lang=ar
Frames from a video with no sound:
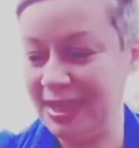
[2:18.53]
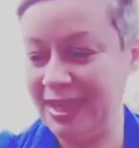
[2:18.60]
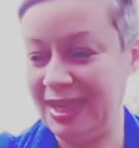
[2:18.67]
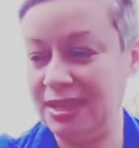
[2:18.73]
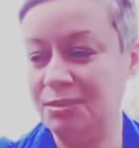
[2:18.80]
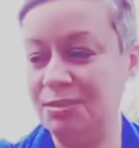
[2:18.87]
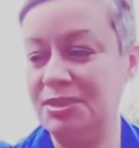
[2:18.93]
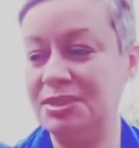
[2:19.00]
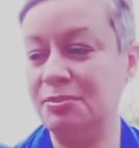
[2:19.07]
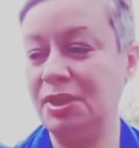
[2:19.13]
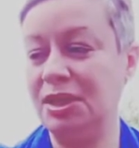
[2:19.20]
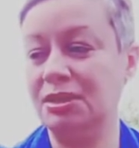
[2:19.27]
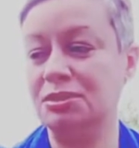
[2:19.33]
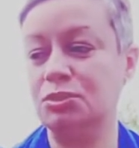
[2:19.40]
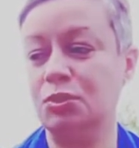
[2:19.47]
أنا بالنسبة
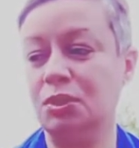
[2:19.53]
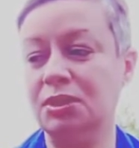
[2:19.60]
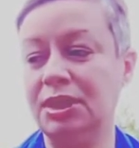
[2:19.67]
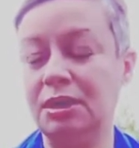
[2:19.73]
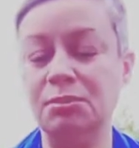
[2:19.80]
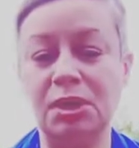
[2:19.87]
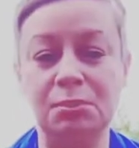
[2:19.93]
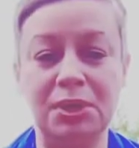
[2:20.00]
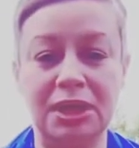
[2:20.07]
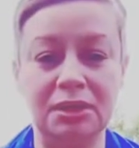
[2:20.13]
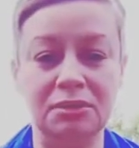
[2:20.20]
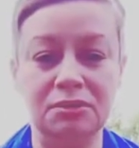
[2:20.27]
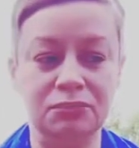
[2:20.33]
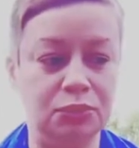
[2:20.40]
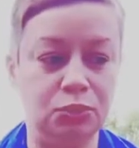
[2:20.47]
لي أسوان أجمل
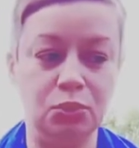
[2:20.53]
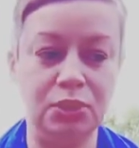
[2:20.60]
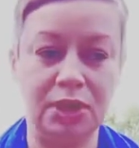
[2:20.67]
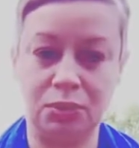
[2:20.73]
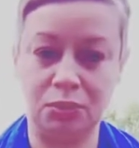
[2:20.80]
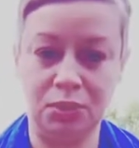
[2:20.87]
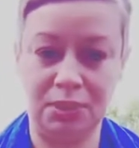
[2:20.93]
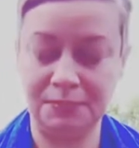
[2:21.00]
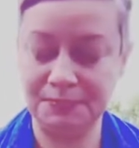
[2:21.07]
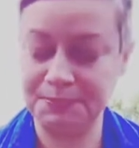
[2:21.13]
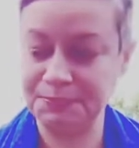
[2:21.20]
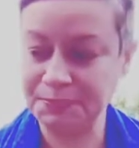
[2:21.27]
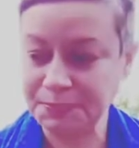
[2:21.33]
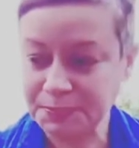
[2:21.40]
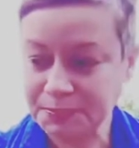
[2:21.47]
مكان في الدنيا كلها
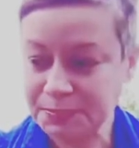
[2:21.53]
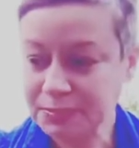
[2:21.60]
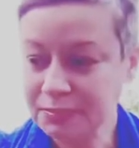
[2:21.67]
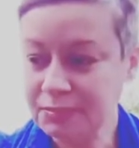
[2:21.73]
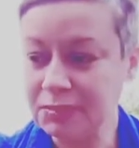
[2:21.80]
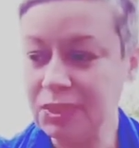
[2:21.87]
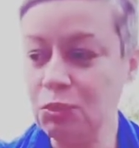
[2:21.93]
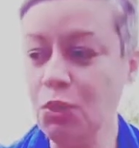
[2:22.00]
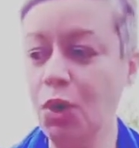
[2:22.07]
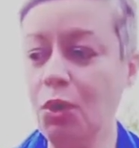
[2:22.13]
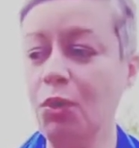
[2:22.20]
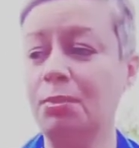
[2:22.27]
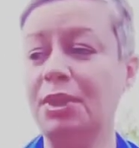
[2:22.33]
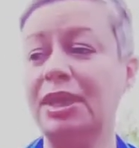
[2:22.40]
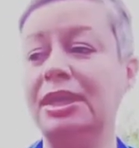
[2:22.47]
وهو
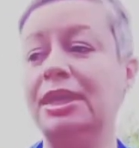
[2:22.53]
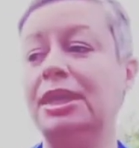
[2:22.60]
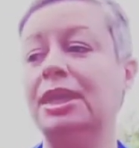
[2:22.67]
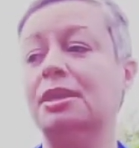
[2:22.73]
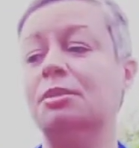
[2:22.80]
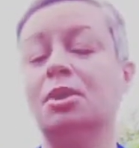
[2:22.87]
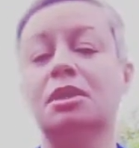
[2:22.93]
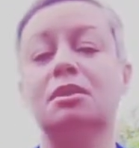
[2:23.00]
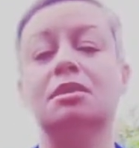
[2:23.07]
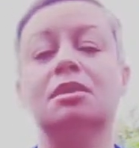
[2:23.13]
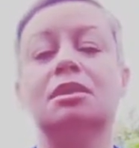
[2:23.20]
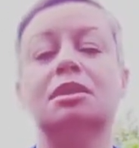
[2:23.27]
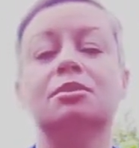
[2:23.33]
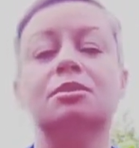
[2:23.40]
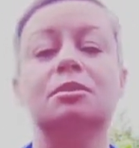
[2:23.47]
المكان اللي أنا مقررة
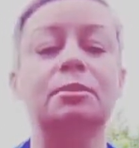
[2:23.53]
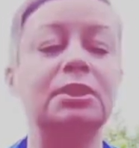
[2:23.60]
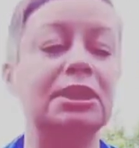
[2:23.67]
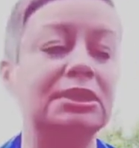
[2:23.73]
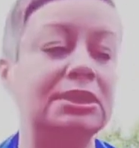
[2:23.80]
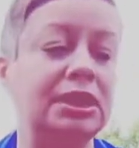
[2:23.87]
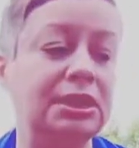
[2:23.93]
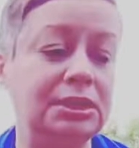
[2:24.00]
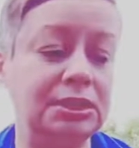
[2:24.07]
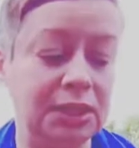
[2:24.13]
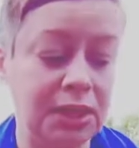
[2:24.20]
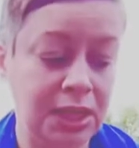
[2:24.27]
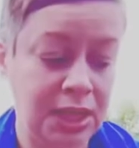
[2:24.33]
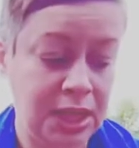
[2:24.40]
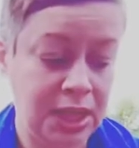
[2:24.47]
لو ربنا اداني
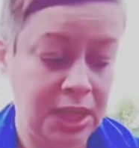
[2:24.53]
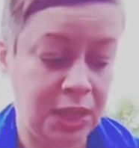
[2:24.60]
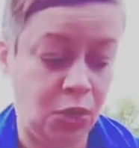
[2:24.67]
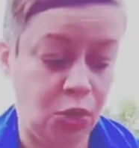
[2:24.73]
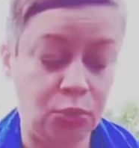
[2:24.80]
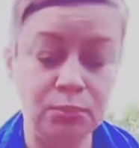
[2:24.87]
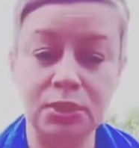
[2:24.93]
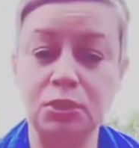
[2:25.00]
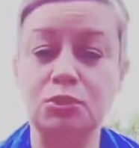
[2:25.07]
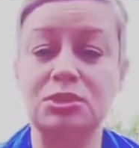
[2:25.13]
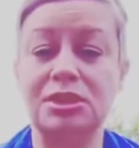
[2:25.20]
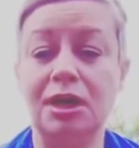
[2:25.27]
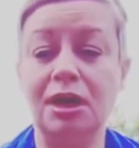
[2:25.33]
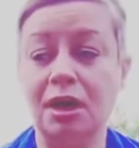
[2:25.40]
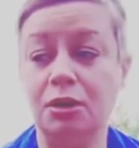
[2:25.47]
عمر
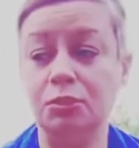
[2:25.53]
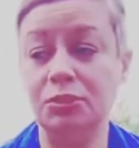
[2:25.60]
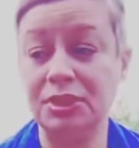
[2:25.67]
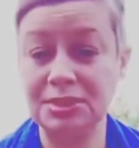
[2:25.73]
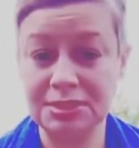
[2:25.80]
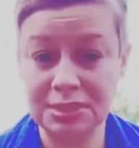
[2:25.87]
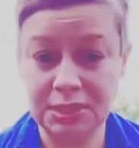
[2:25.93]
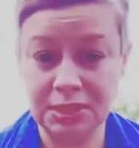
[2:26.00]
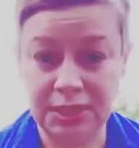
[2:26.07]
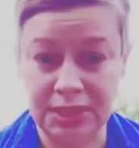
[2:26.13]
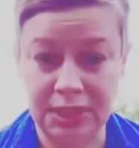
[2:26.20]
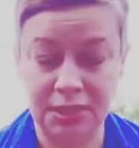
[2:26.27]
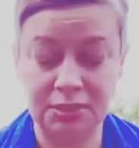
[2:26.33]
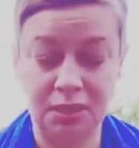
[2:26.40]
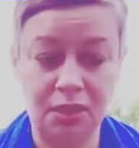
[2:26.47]
وصحة ورزق
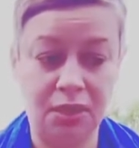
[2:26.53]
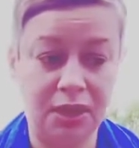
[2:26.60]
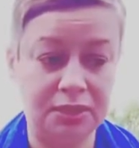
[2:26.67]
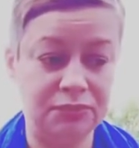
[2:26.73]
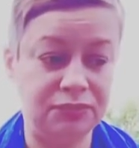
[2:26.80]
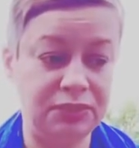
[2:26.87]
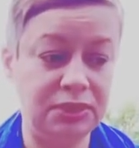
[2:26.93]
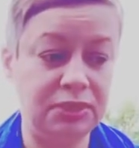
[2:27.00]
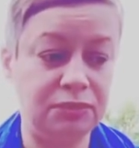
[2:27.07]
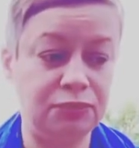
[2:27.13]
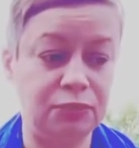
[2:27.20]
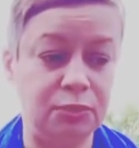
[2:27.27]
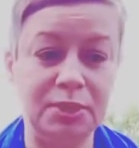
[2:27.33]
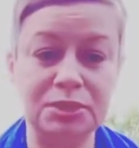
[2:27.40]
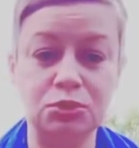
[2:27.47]
أتقاعد فيه
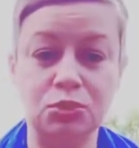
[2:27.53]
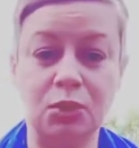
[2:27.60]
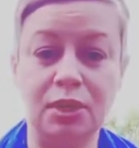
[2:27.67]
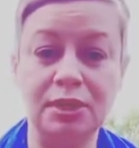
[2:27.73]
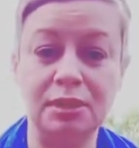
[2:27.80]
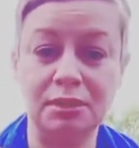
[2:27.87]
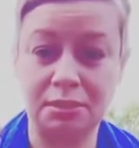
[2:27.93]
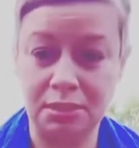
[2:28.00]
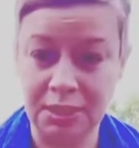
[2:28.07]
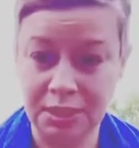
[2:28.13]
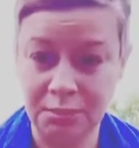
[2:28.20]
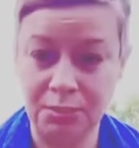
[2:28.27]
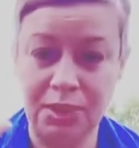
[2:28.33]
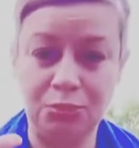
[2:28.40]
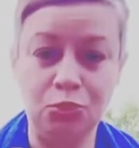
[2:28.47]
في بيت صغير
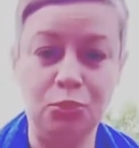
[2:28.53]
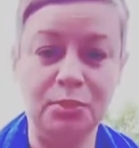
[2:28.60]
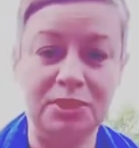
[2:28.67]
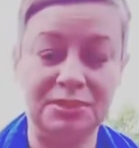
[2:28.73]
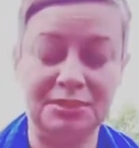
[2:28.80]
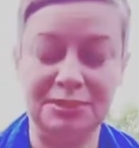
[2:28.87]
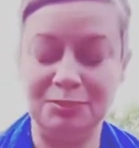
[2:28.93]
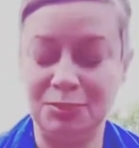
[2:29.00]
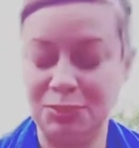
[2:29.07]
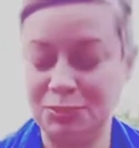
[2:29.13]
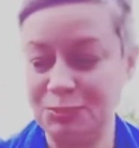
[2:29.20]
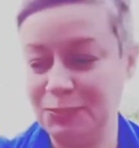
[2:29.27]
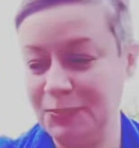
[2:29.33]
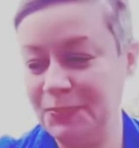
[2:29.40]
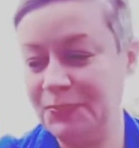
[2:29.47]
معمول من الطين برضو
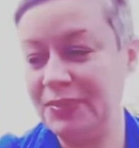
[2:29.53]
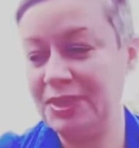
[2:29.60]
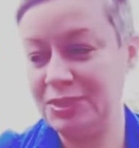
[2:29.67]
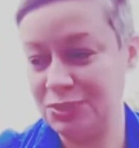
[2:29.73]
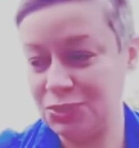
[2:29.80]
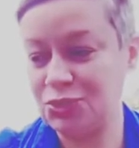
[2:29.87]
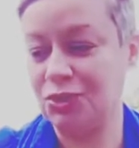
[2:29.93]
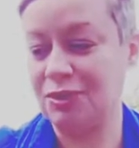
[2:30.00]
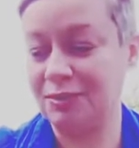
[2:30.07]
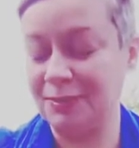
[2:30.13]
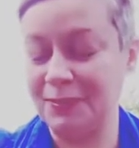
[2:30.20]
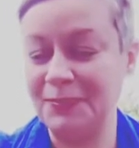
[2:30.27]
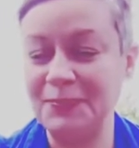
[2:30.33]
إن شاء الله